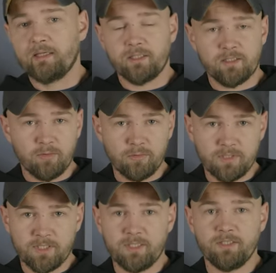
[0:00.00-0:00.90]
y,
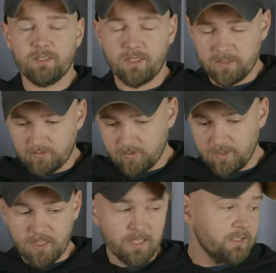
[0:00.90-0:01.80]
hydraulikę i
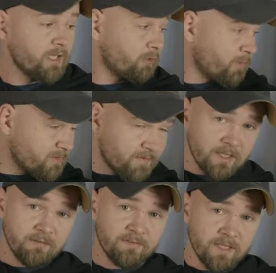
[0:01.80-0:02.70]
elektronikę, natomiast
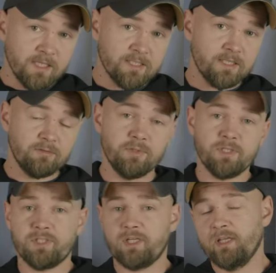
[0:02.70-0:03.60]
wie, wiele
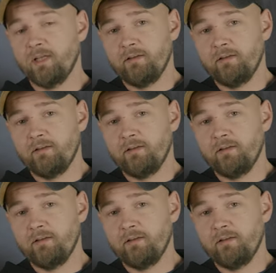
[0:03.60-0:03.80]
znajduje się